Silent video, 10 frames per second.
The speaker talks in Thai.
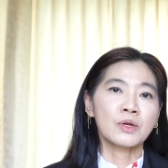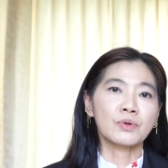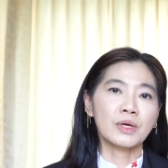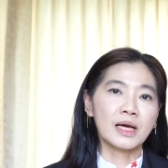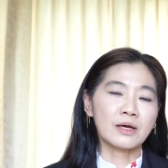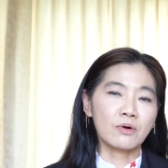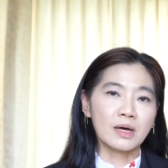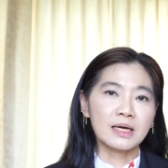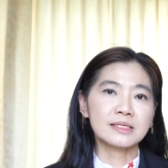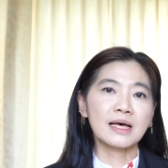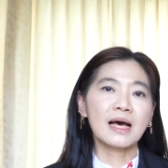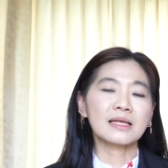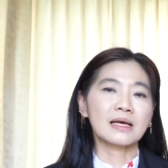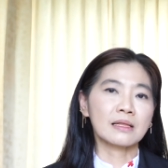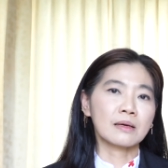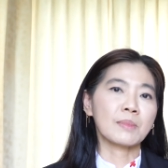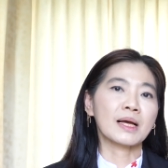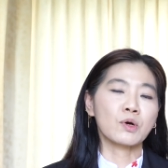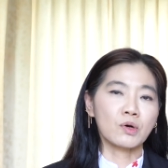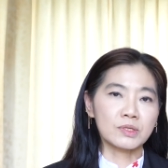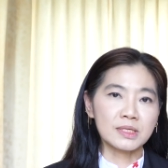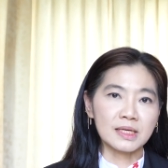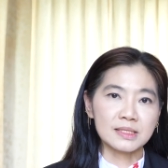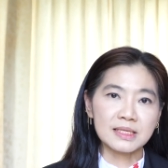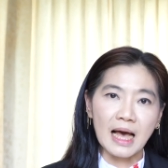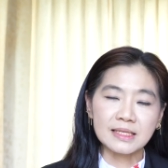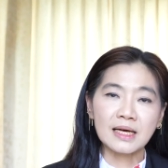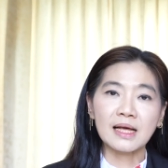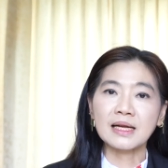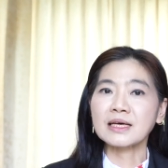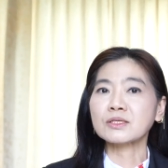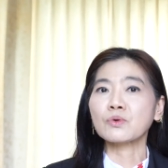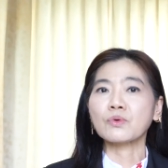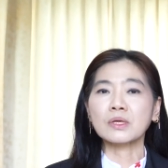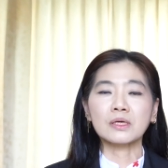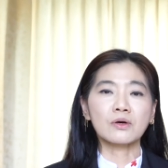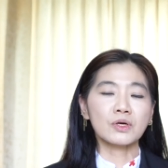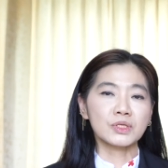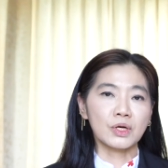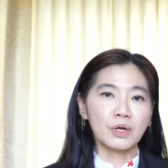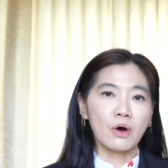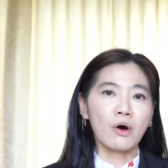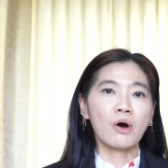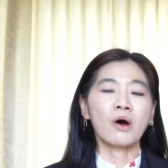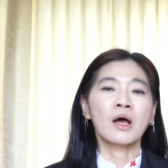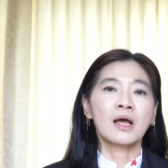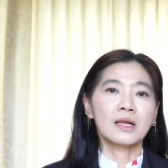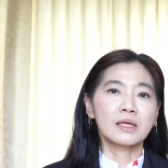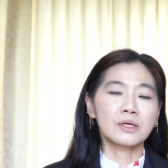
หน่วยงานของกาชาติ การทำงานของสสาธารณาสุขหรือกศนห